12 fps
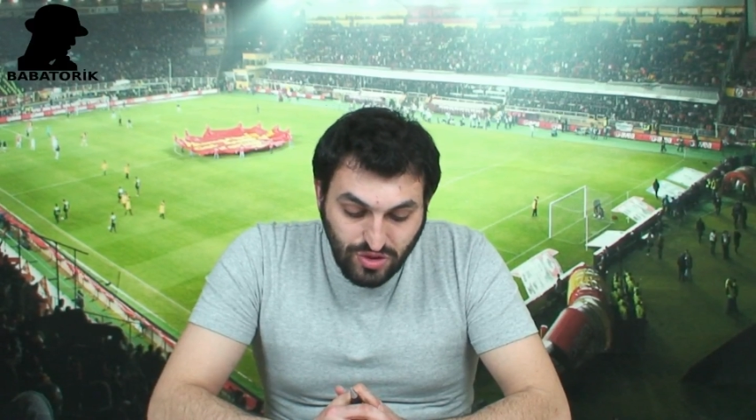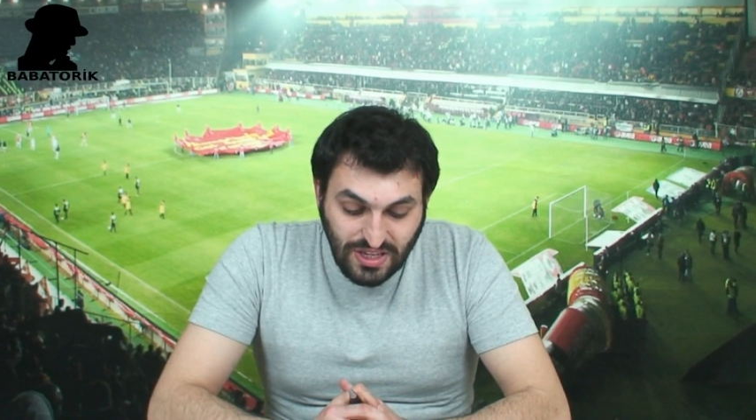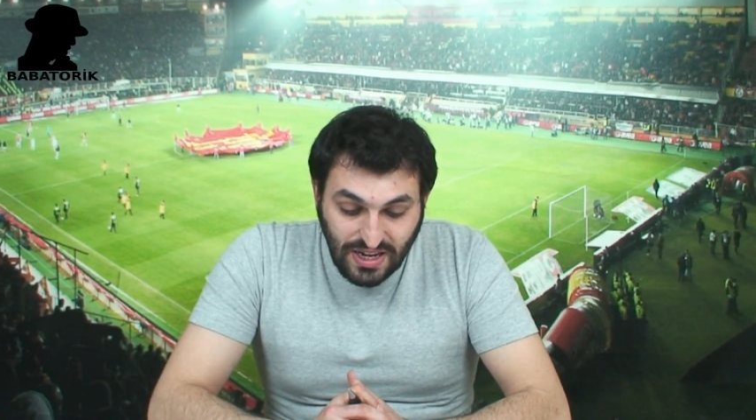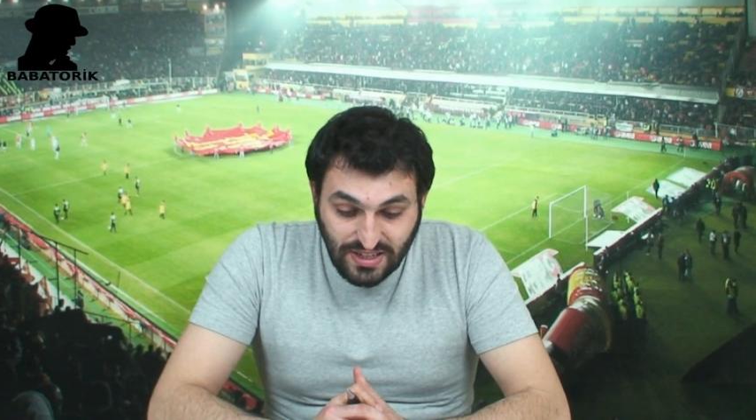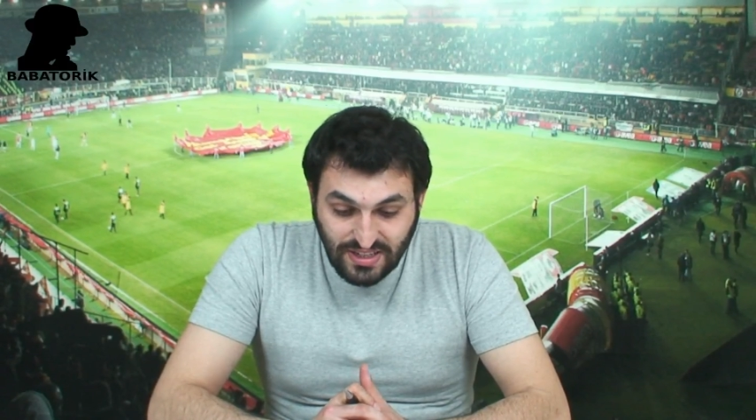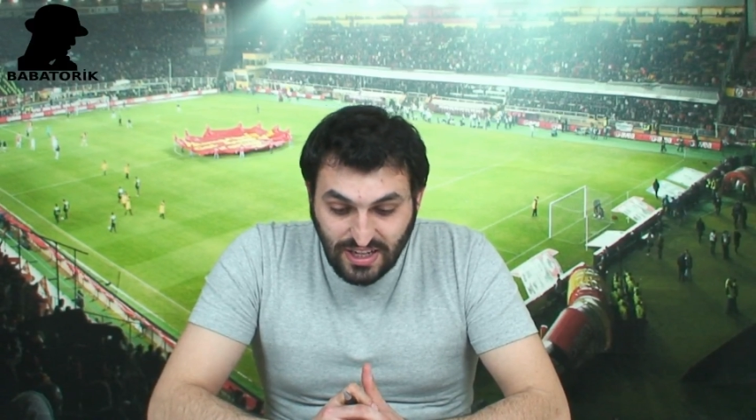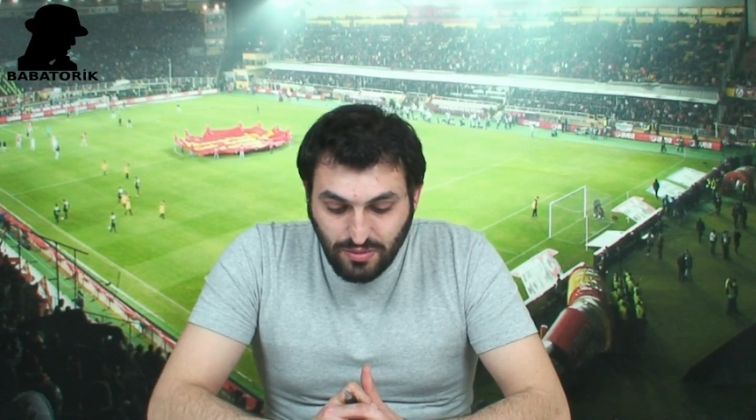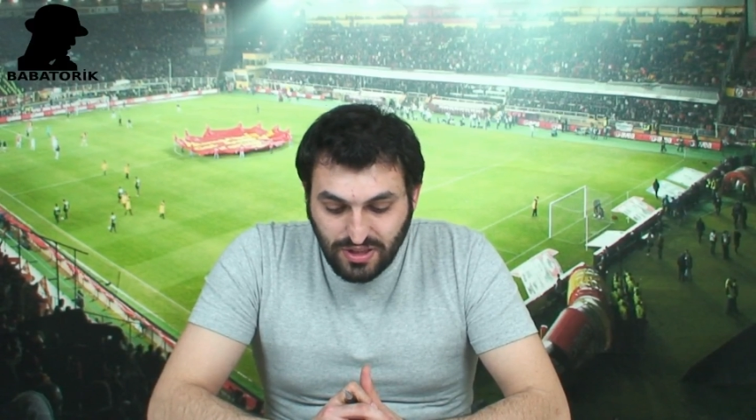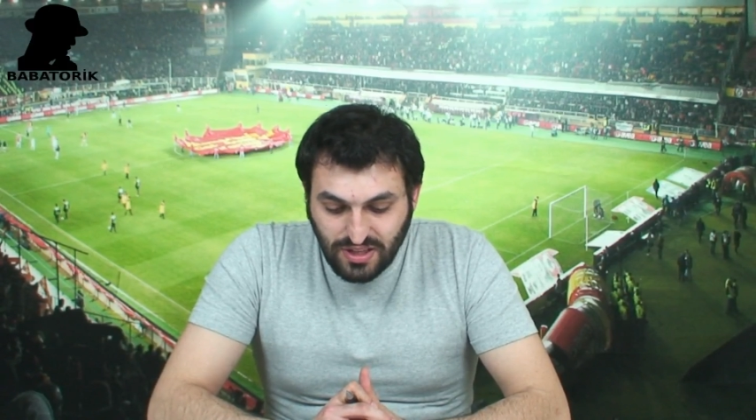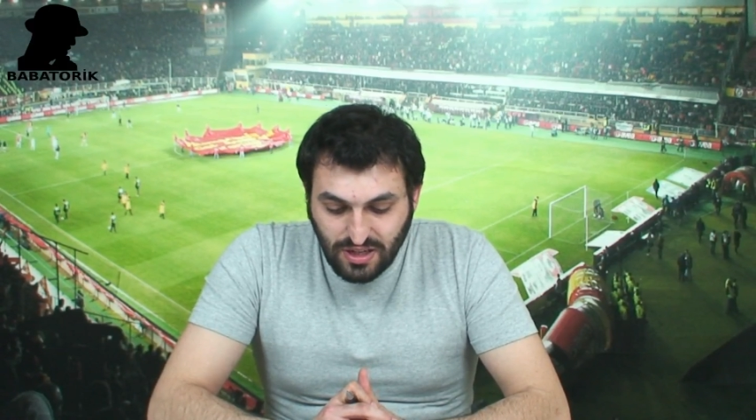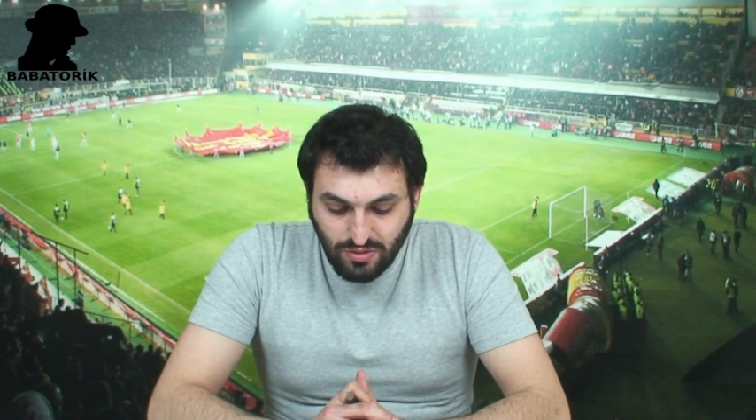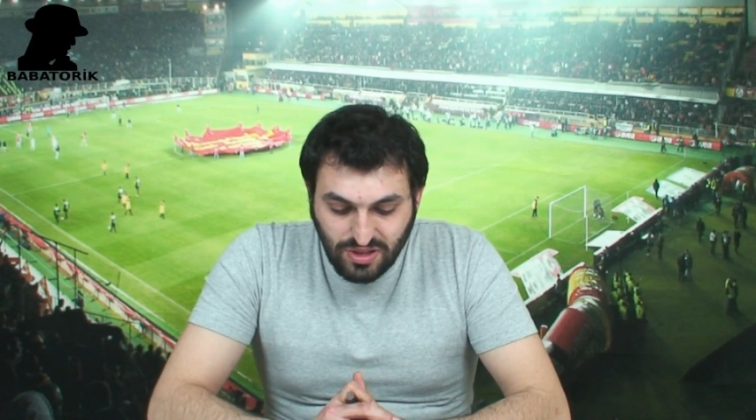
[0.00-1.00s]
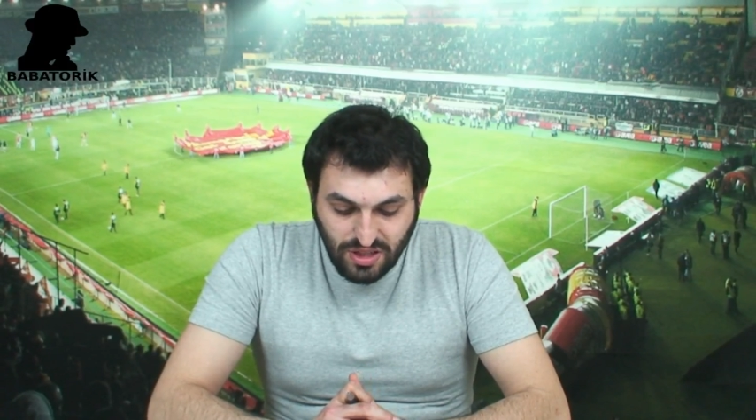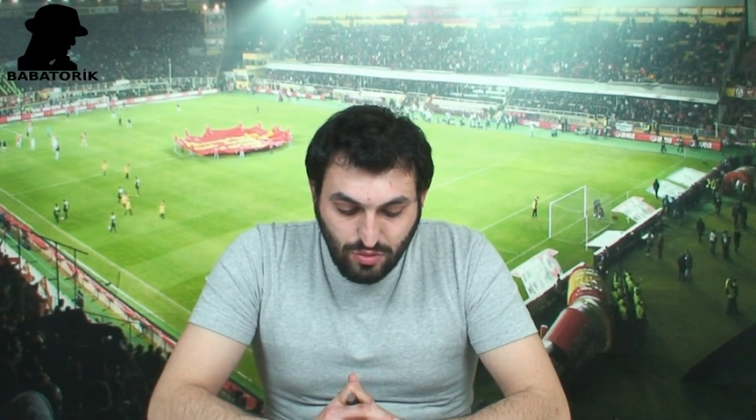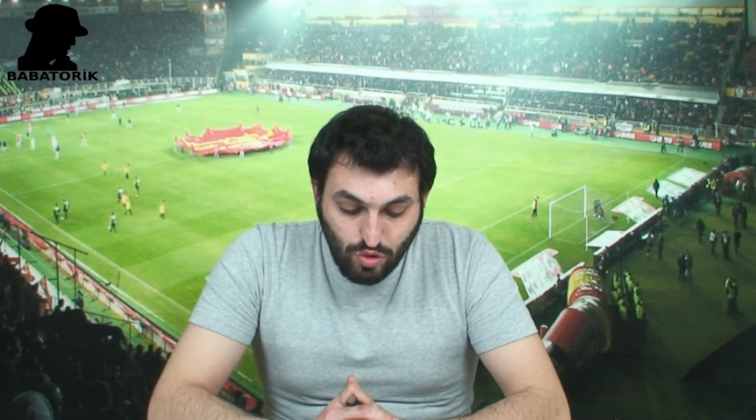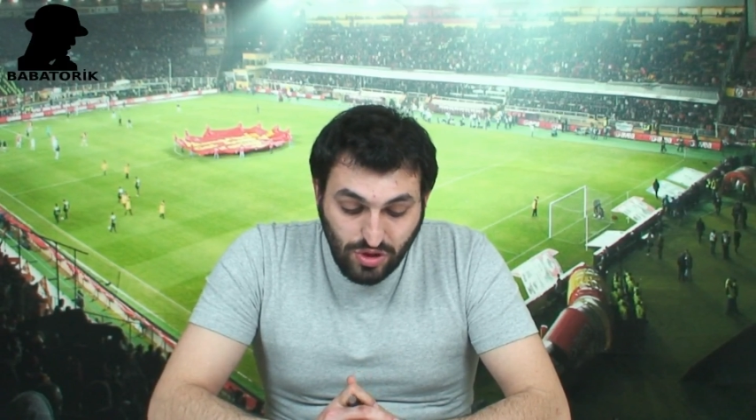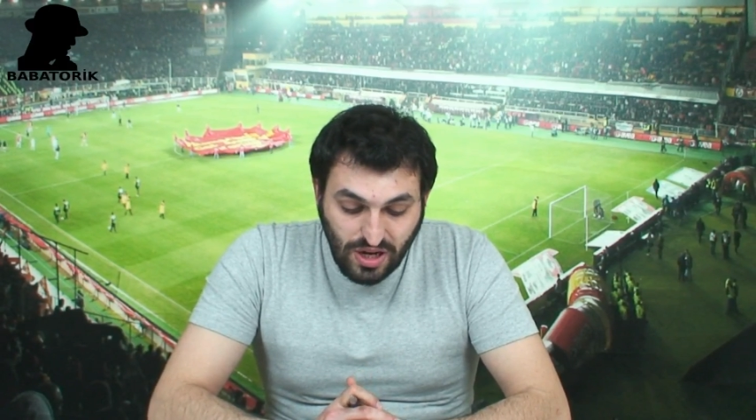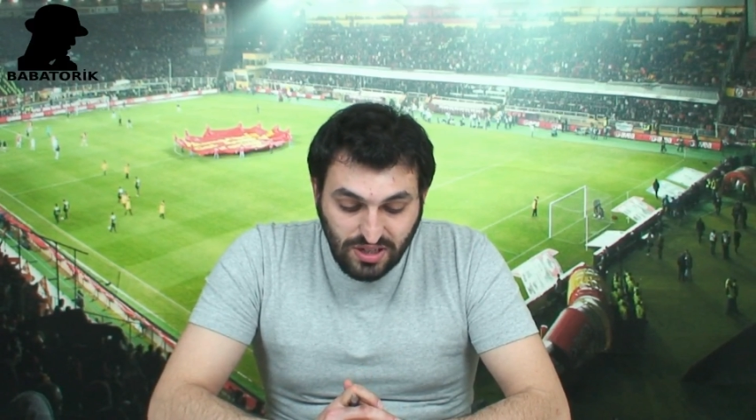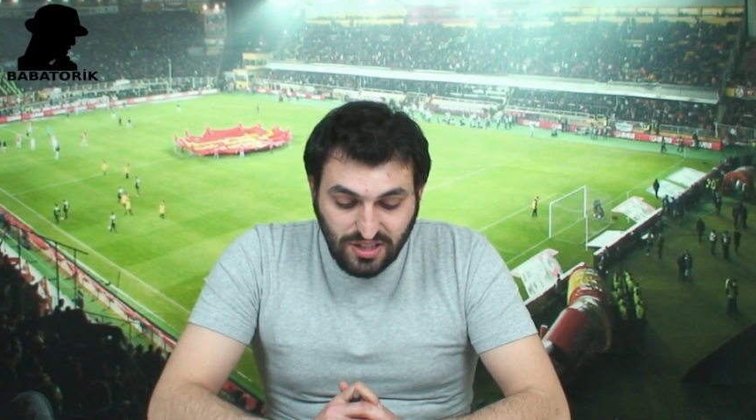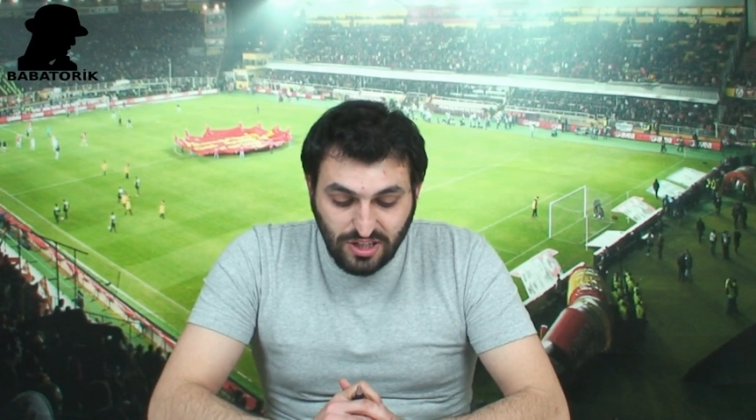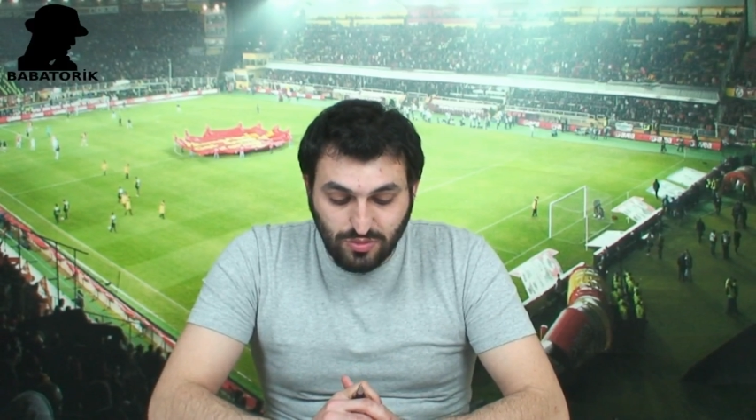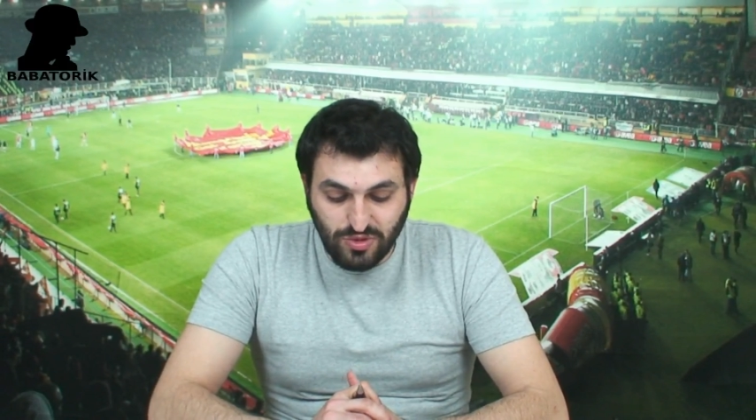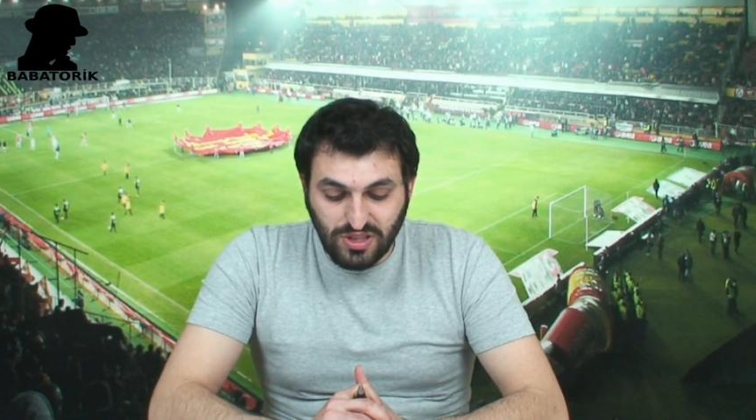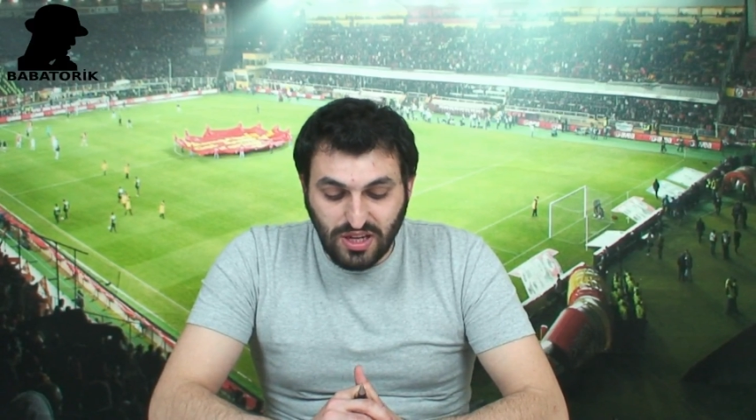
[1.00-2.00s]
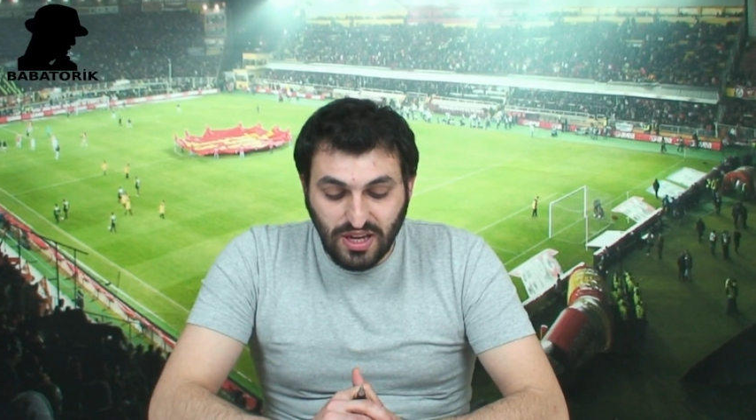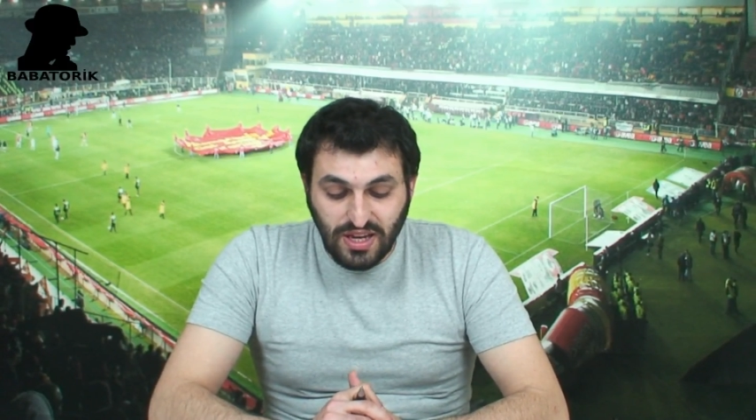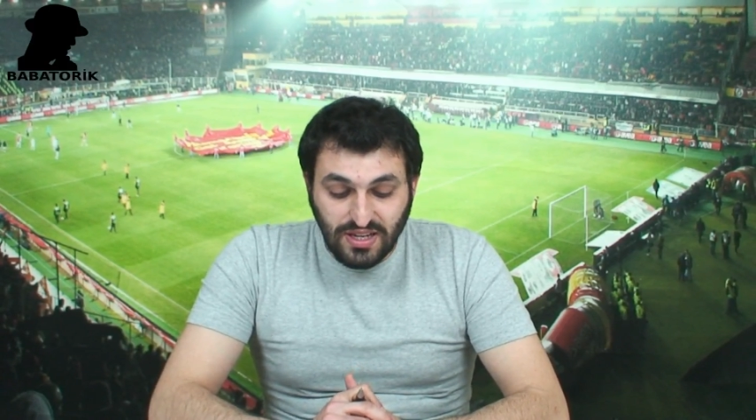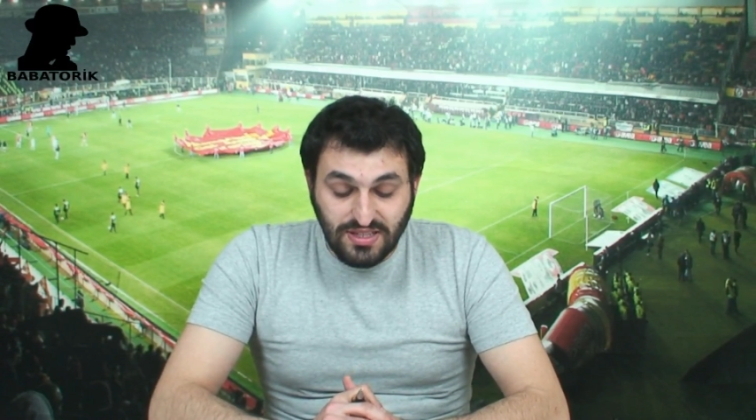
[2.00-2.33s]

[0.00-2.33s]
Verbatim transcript: sergileyemediler ama tabii o karşılaşmada